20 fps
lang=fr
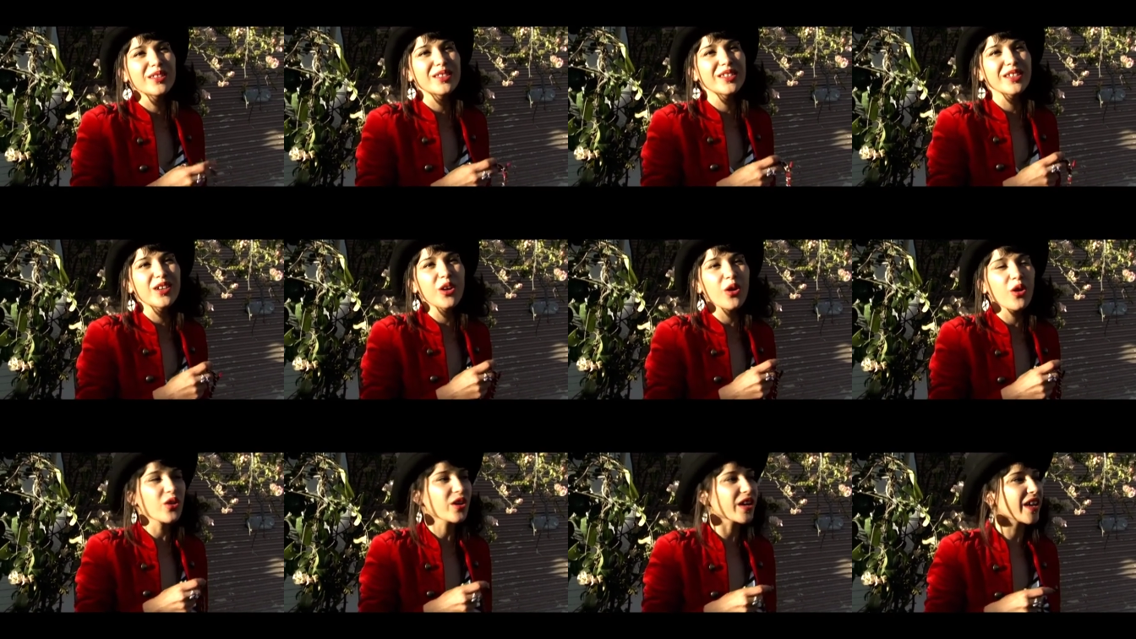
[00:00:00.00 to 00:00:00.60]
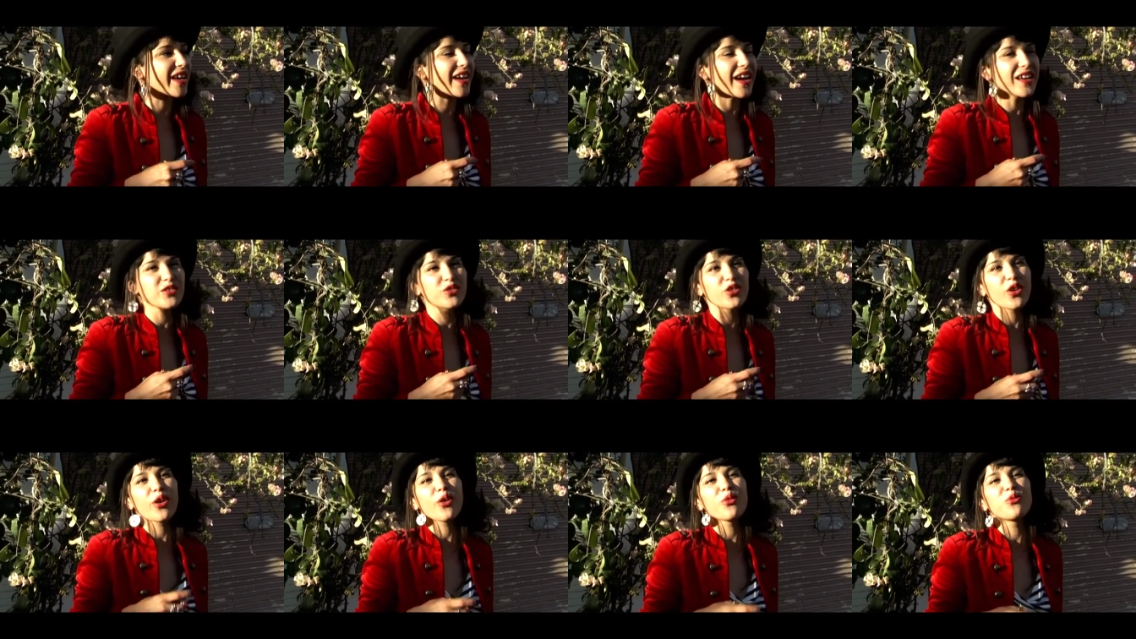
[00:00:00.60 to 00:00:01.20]
des grands
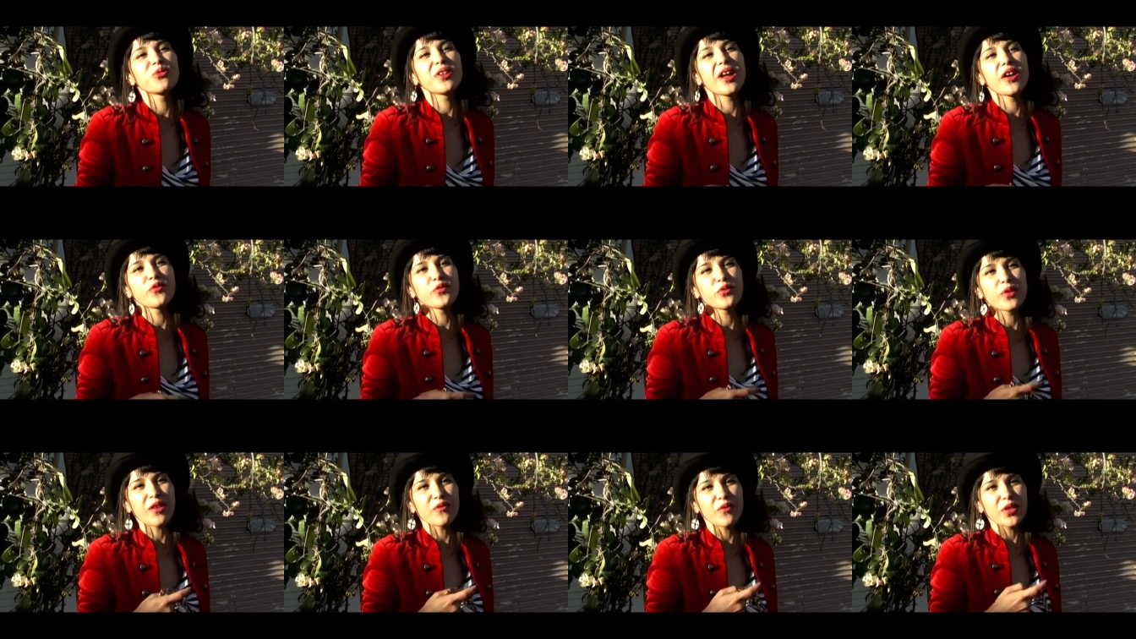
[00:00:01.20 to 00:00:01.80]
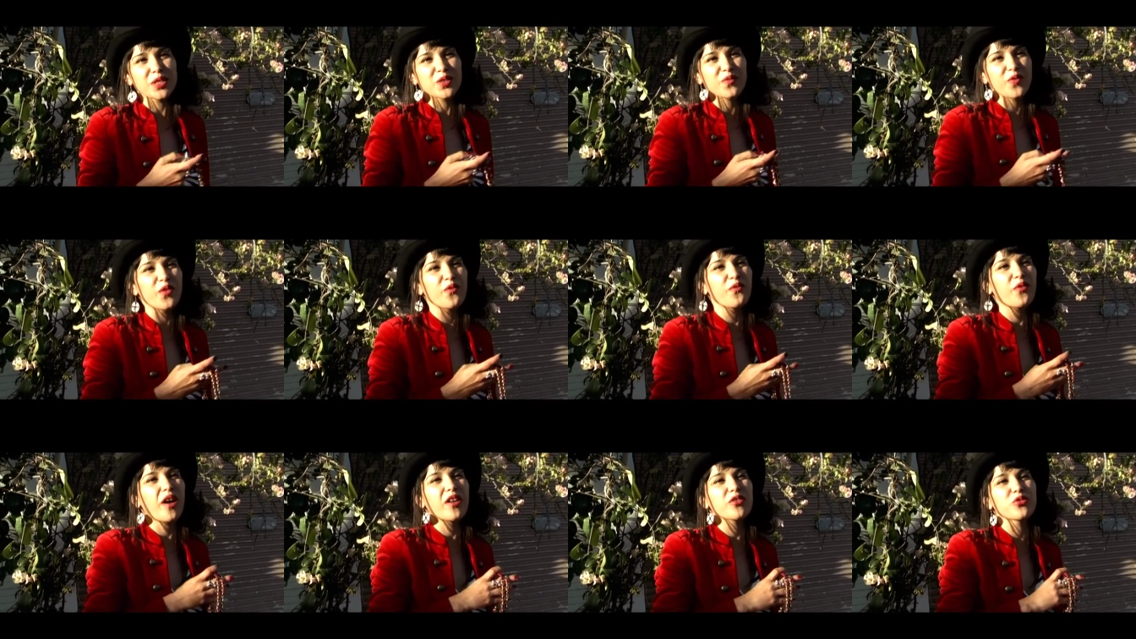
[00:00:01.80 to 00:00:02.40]
créateurs, on a vu la veste
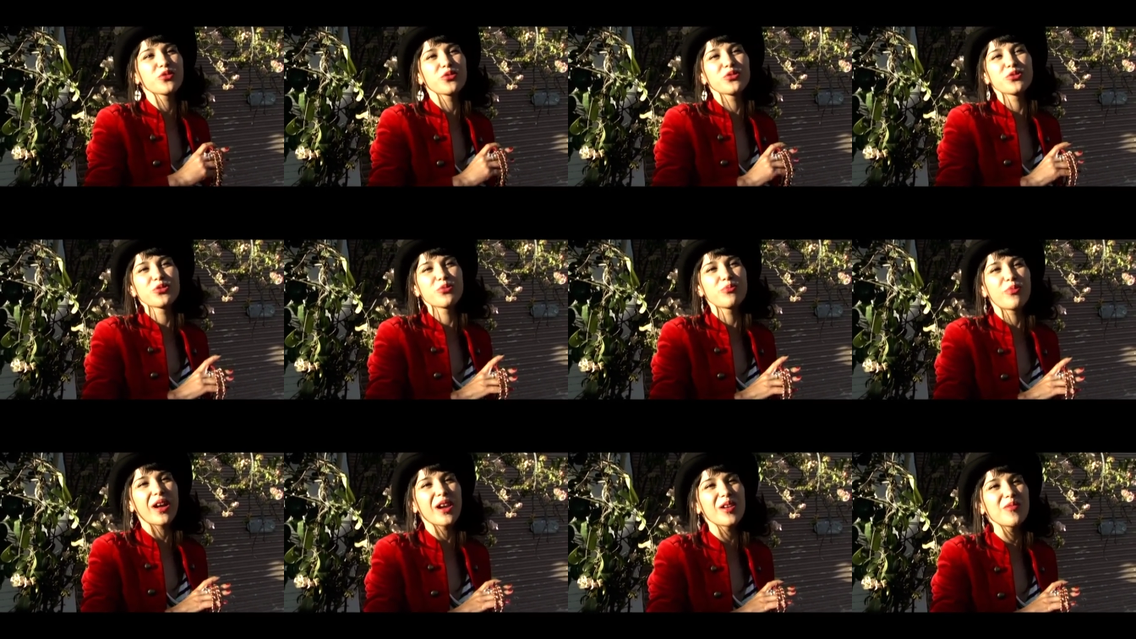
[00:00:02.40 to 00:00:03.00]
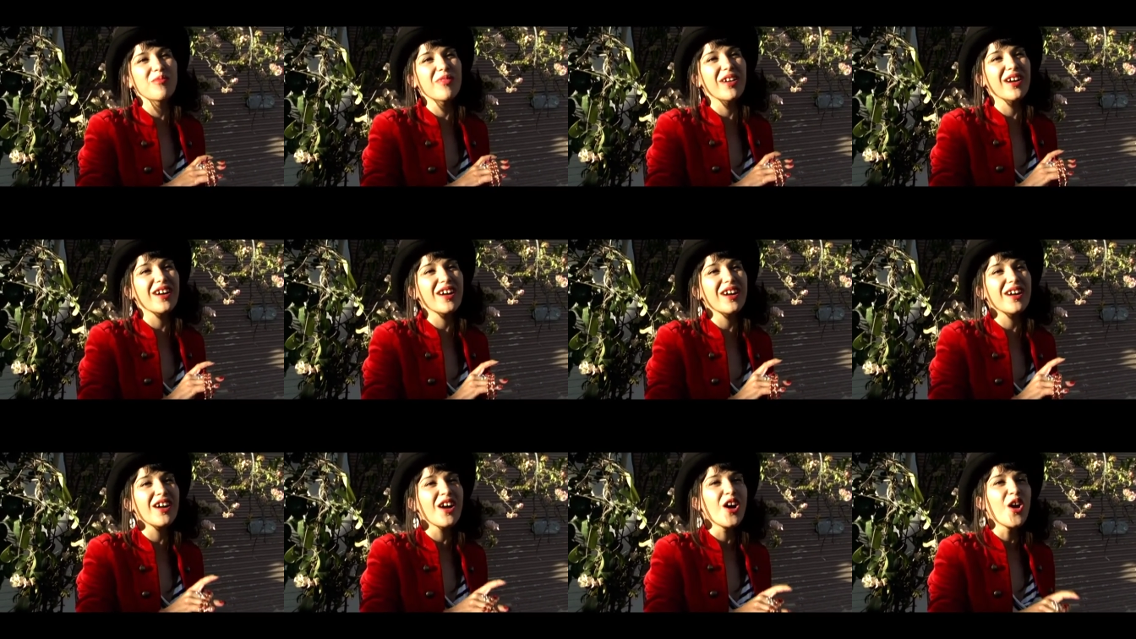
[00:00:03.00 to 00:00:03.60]
fanfare de, de
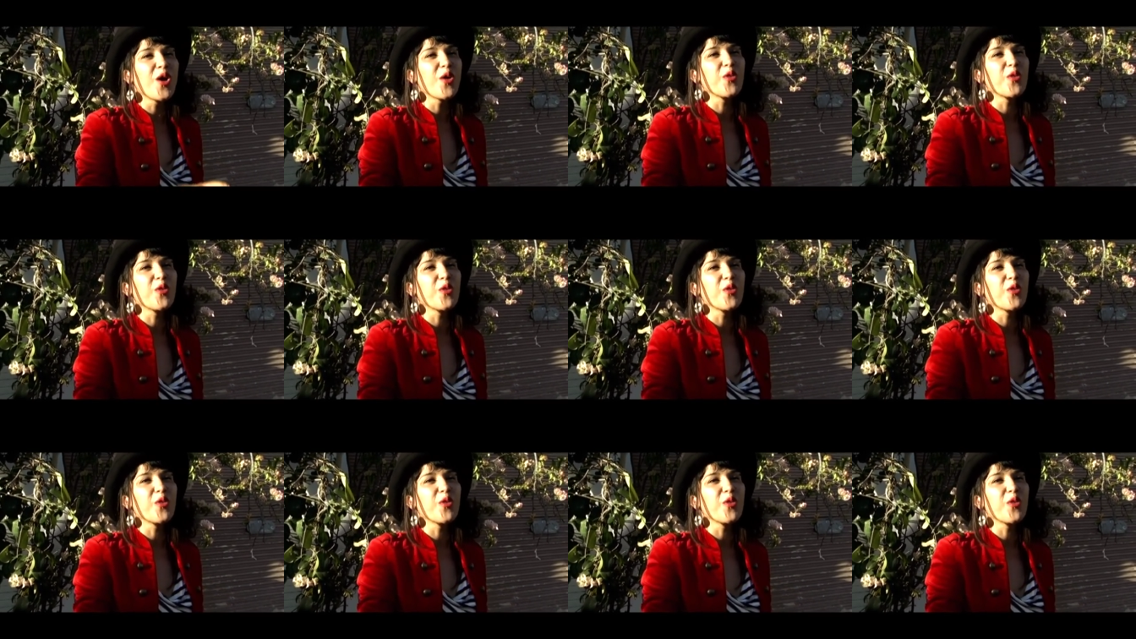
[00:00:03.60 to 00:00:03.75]
Balmain,